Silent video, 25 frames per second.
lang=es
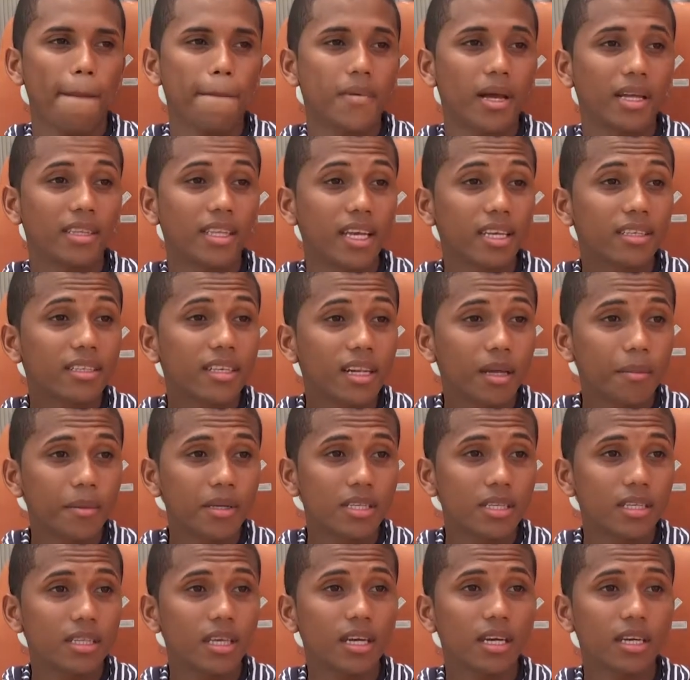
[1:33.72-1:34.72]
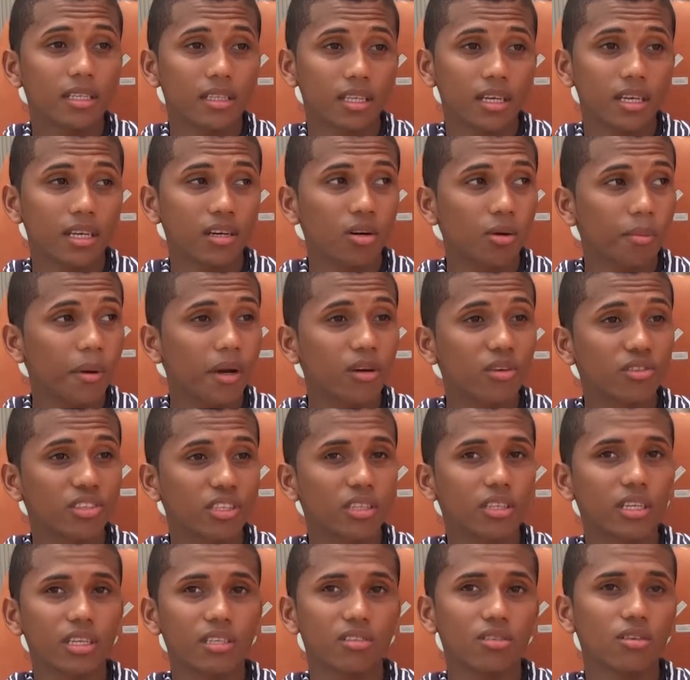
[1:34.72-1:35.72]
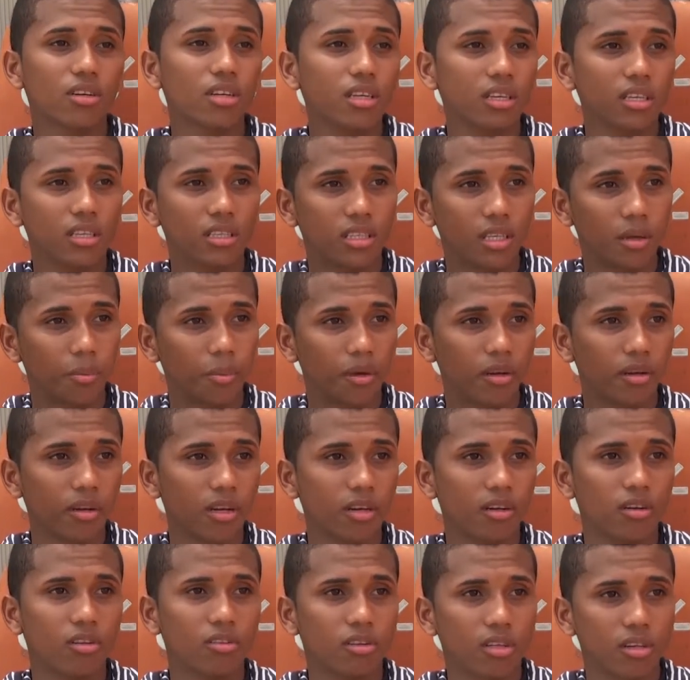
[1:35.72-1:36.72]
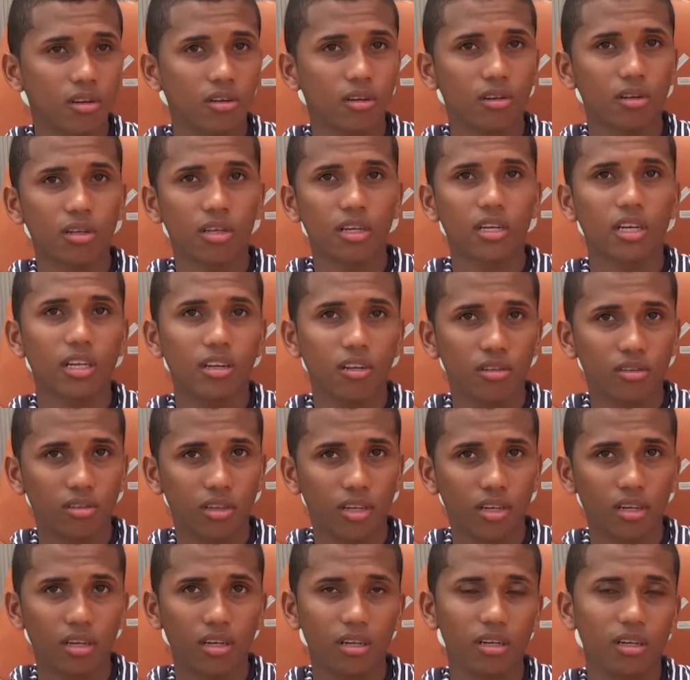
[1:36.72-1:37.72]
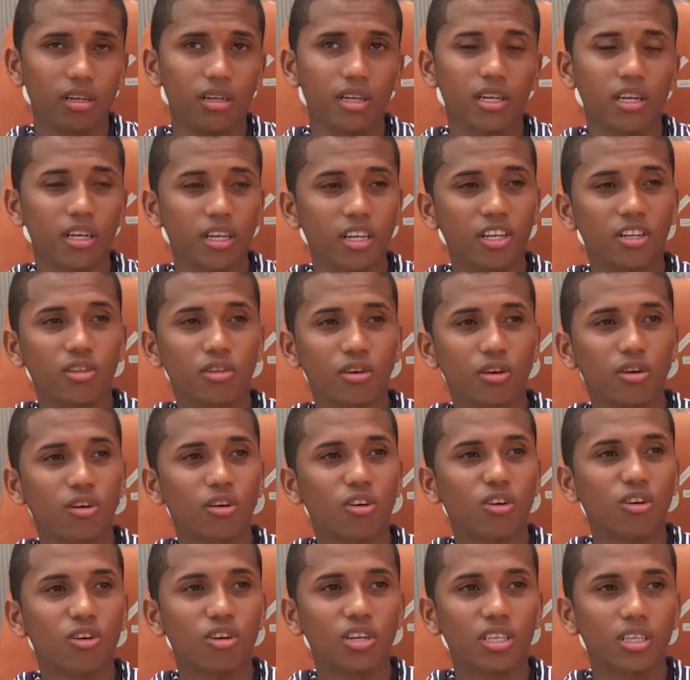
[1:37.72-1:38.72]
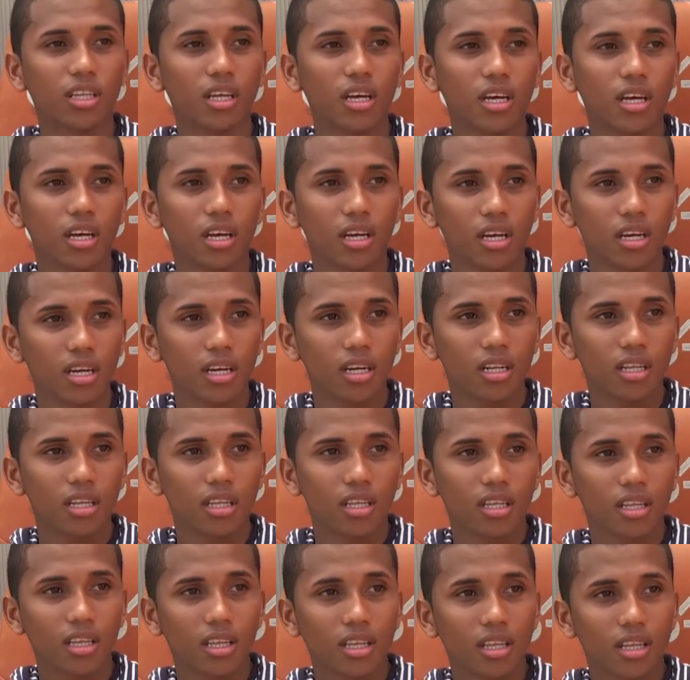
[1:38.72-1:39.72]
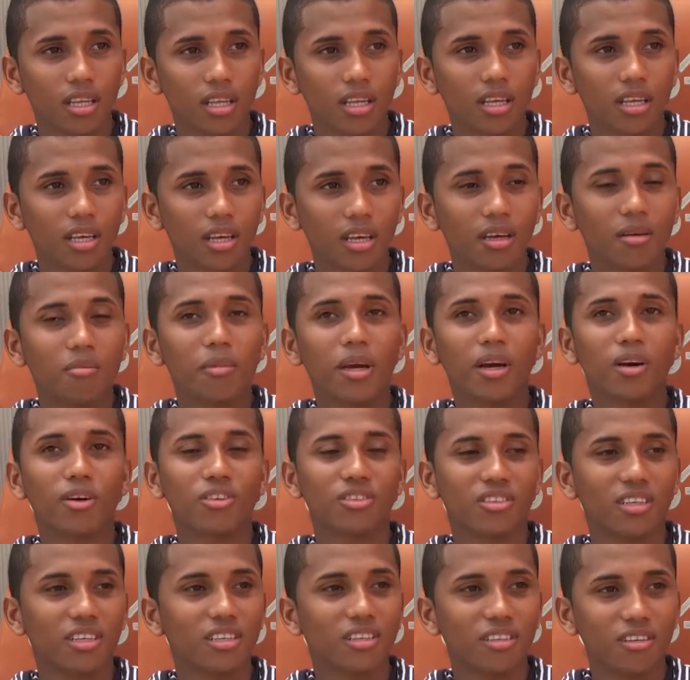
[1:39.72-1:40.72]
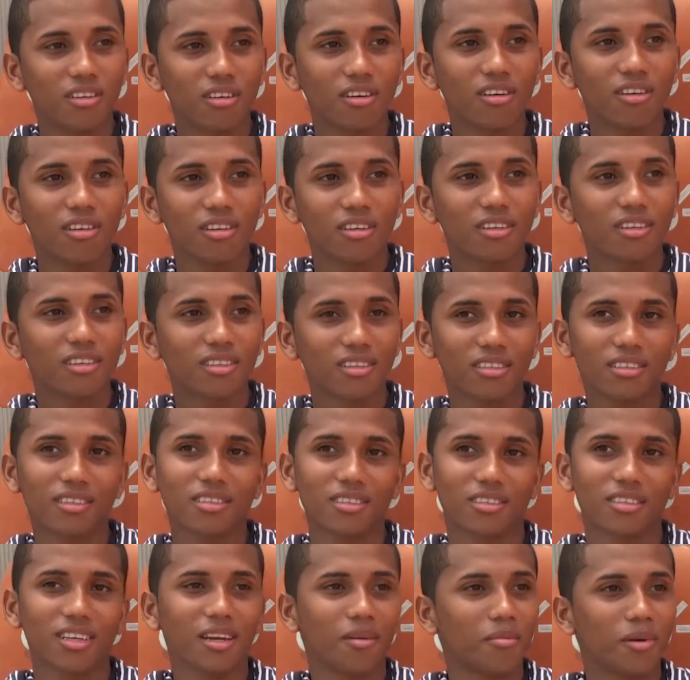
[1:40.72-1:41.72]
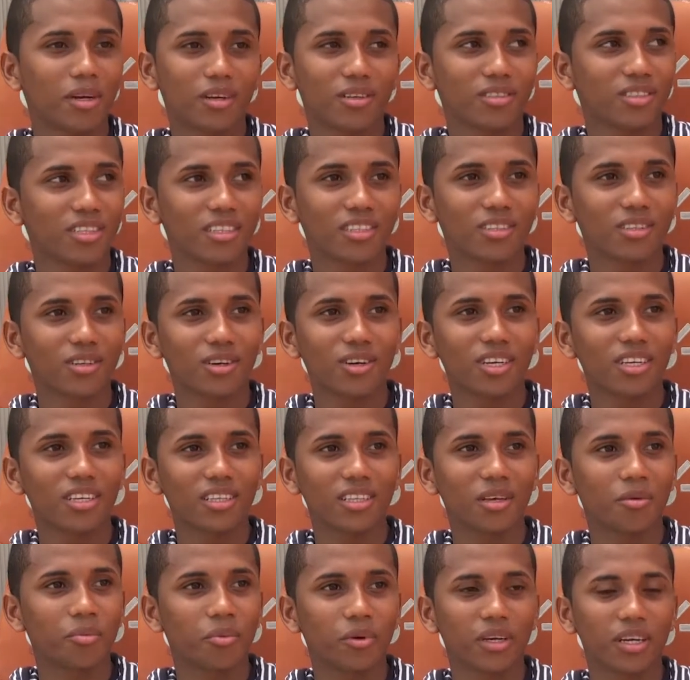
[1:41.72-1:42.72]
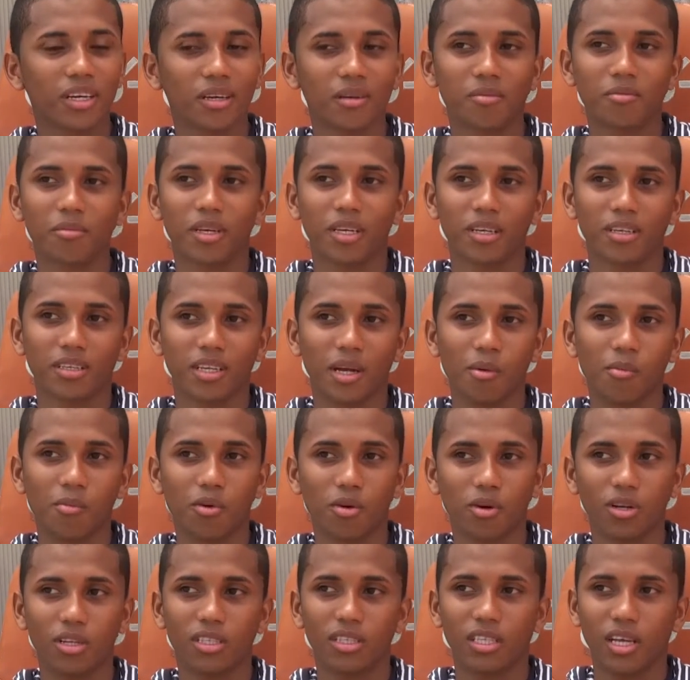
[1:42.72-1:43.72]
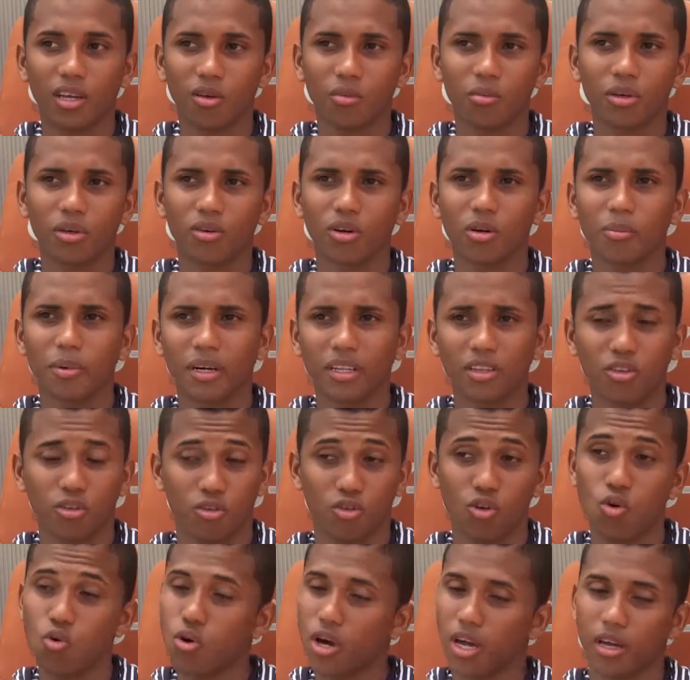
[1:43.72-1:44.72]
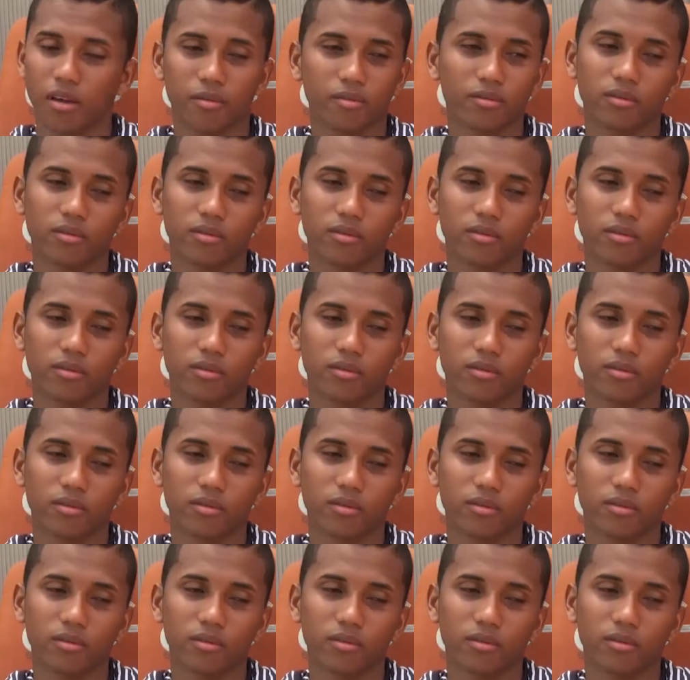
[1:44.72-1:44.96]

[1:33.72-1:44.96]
Anda a decirle la mechita que te dé ropa de concentración y te espero en el hotel, en el hotel, en el Hilton Colón ahorita. Me concentró. O sea, me concentró y después me llamó el día domingo del partido. No jugué.